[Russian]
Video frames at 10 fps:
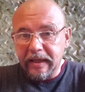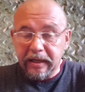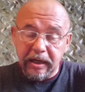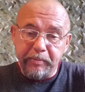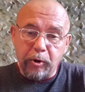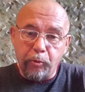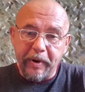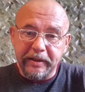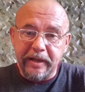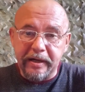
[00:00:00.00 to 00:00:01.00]
Или
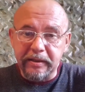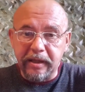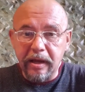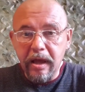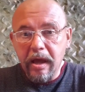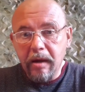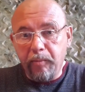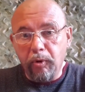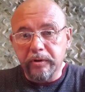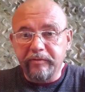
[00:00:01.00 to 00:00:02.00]
покупать на рынке
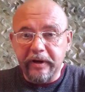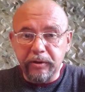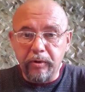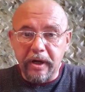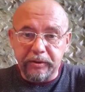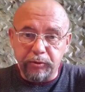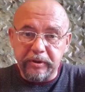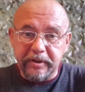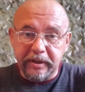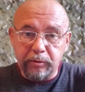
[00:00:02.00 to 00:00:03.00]
по двойной, а то и
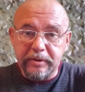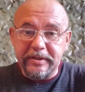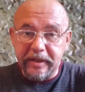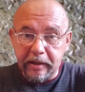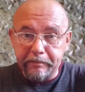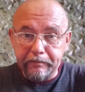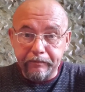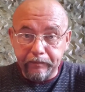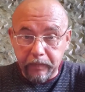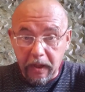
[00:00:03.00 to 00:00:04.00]
тройной цене.
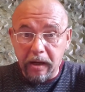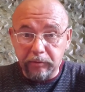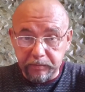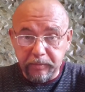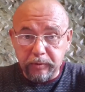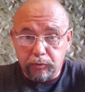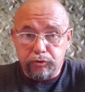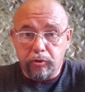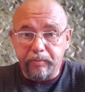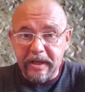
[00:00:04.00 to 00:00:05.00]
Да, вот
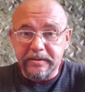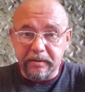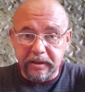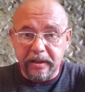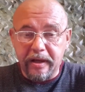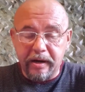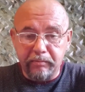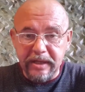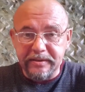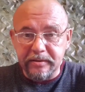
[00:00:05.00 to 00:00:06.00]
кусок мяса, килограмм
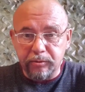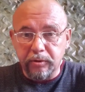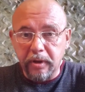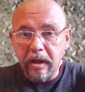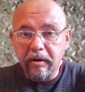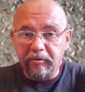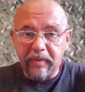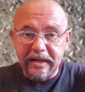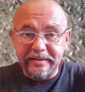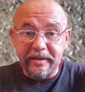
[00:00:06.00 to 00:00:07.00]
мяса стоил в
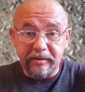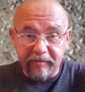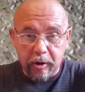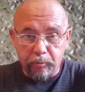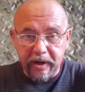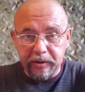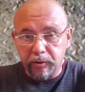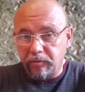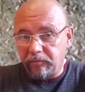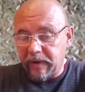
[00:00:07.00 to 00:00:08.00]
магазине 2 рубля, но
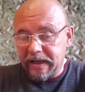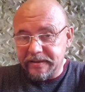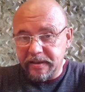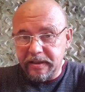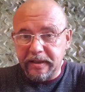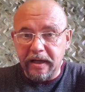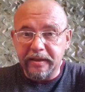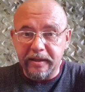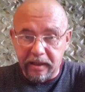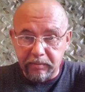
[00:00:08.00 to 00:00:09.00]
его в магазине никогда
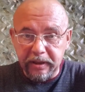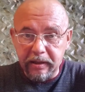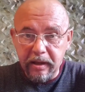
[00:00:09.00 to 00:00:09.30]
не было.